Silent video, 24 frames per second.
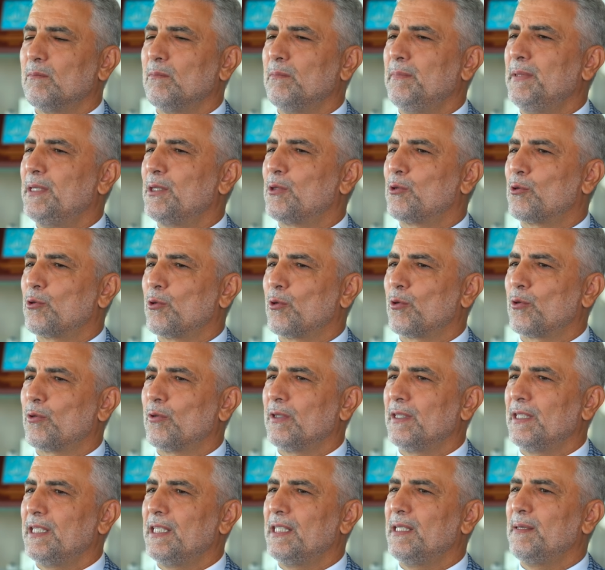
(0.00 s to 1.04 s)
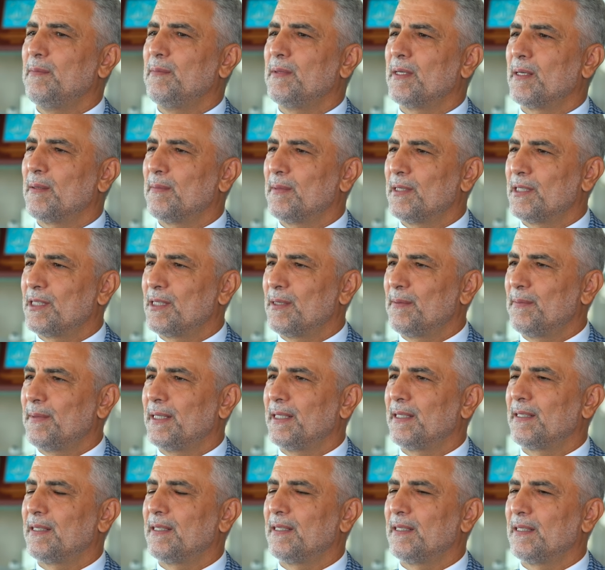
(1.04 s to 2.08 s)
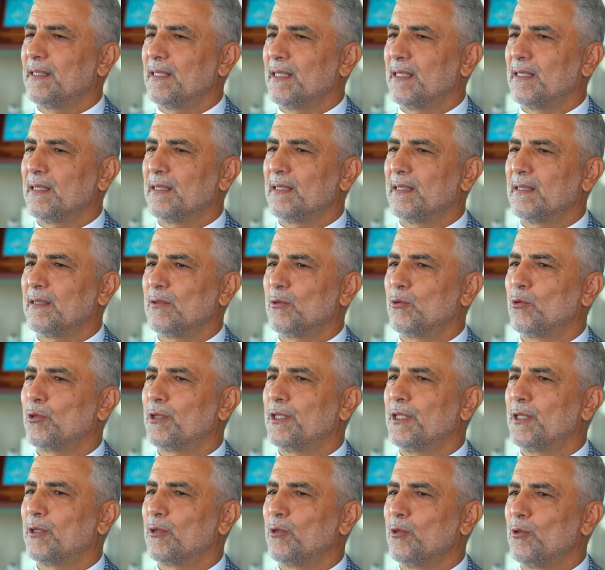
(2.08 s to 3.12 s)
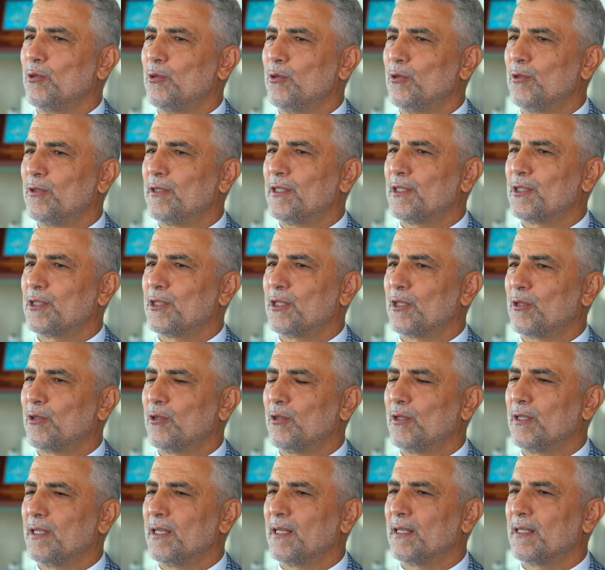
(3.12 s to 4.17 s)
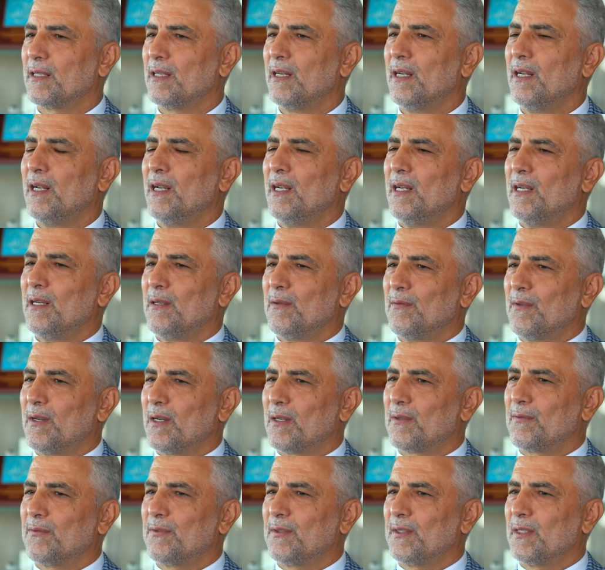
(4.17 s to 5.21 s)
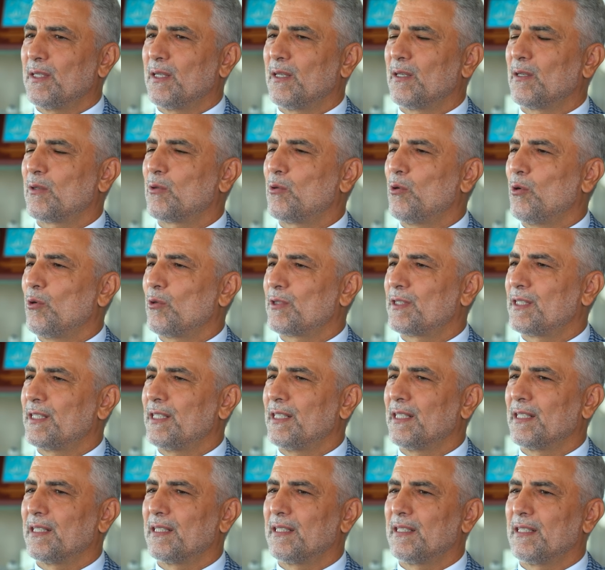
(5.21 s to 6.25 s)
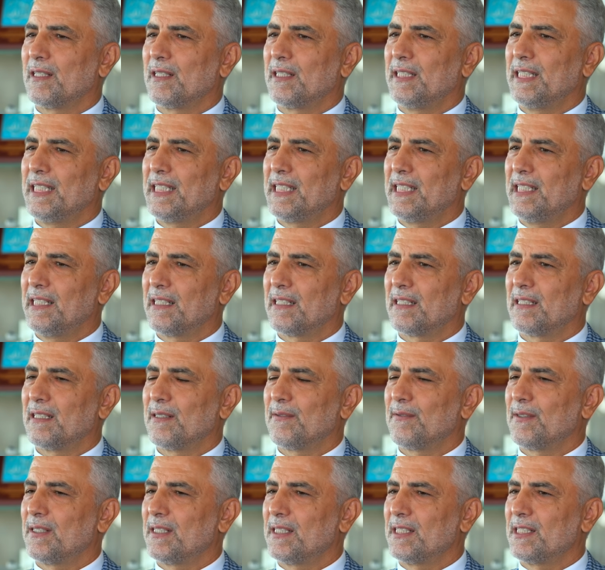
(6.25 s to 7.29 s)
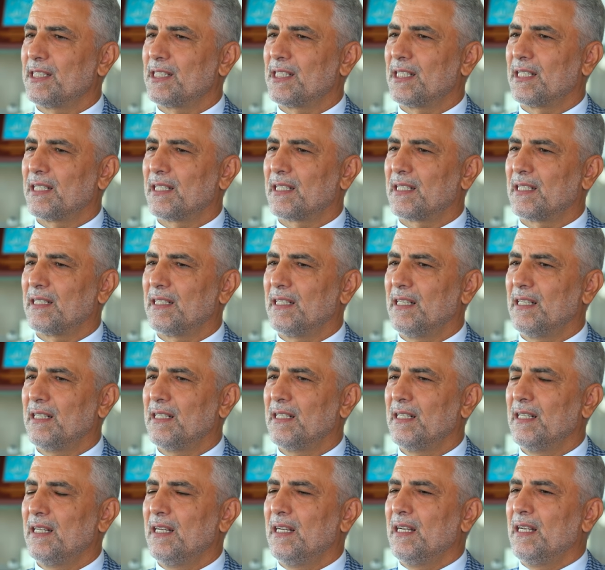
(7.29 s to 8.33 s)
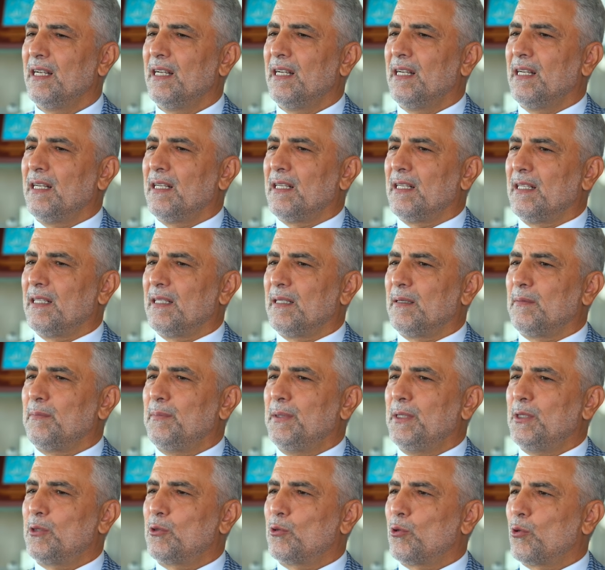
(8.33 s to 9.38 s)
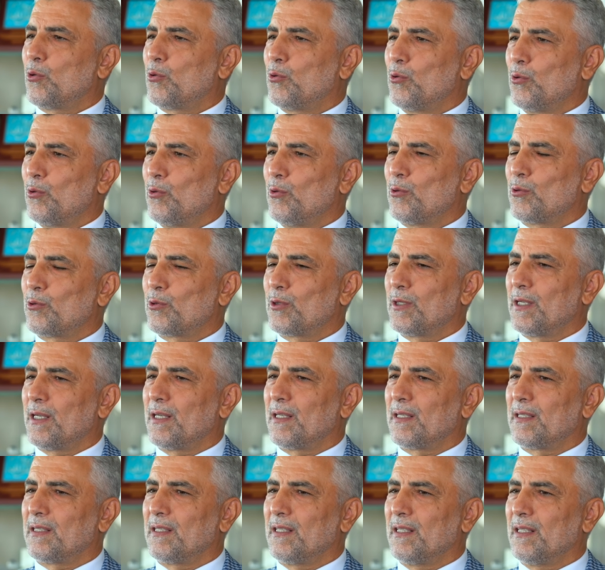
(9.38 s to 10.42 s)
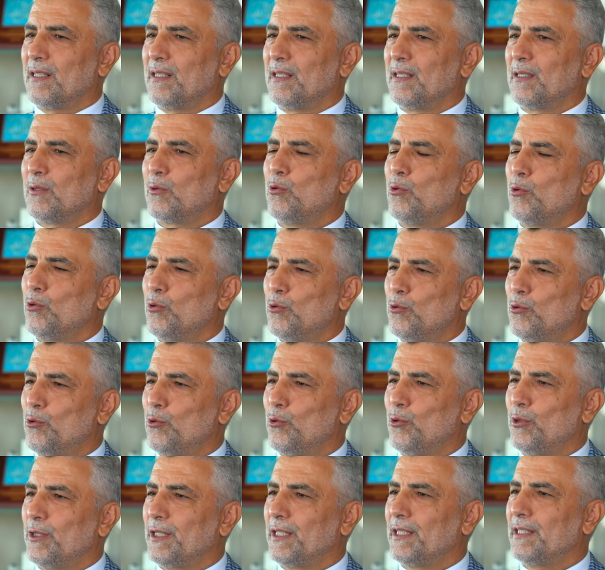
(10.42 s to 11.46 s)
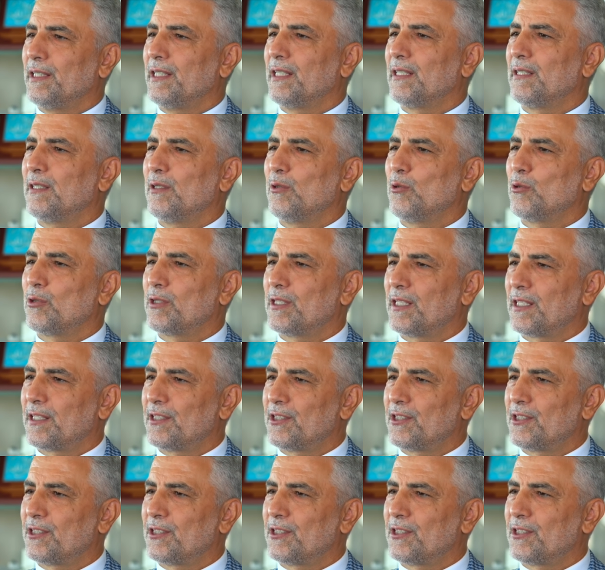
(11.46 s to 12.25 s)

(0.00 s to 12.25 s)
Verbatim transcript: Birçok ilim yayma cemiyetinden Türkiye Gönüllü Teşekkürler Vakfı'na, Konsiya'da, İGİA'da varıncaya kadar e, birçok kuruluşlarda kurucu üye ya da yüksek